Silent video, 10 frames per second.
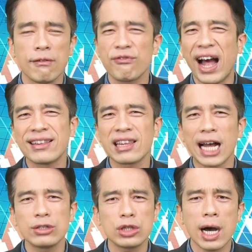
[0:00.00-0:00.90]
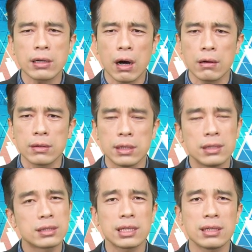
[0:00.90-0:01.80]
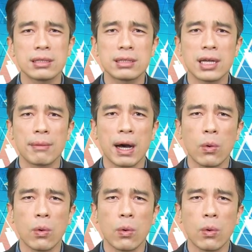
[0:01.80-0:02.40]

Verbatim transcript: 反弹就要空，真的是这样吗？